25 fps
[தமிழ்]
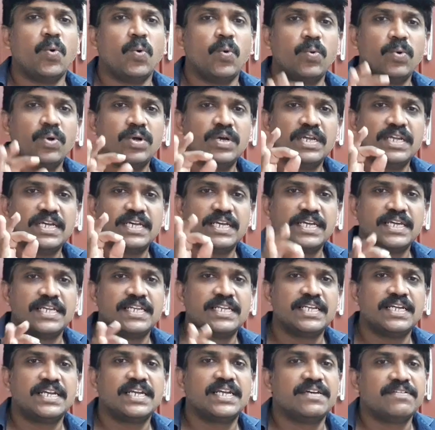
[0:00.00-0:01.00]
உங்களுக்கு
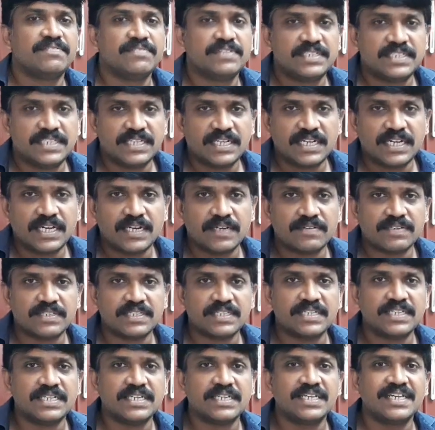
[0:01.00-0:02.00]
என்னென்ன விஷயங்கள்
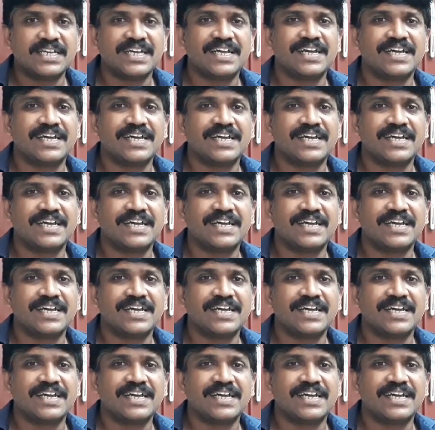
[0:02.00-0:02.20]
வந்து